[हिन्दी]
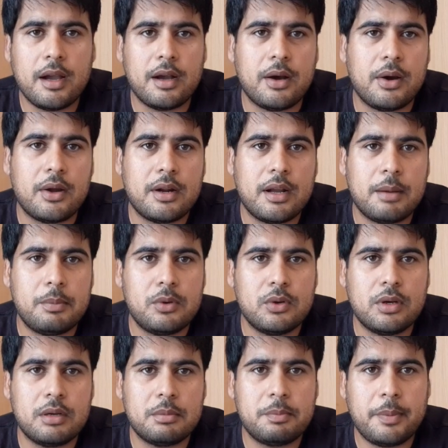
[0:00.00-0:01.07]
और आप लोग
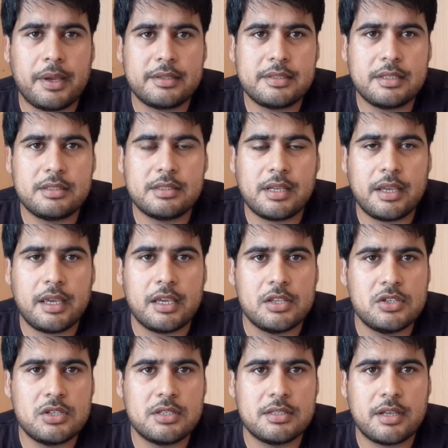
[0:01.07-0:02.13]
का पैसा ज़ाया
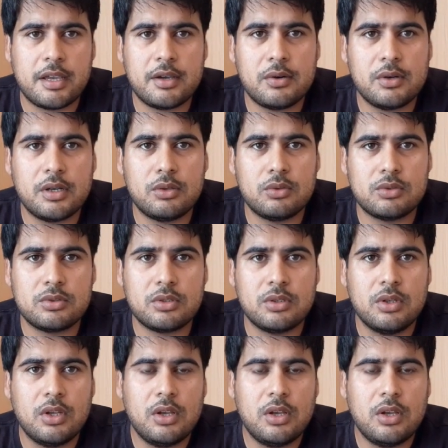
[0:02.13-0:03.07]
इंजन ज़ाया होगा दोस्तों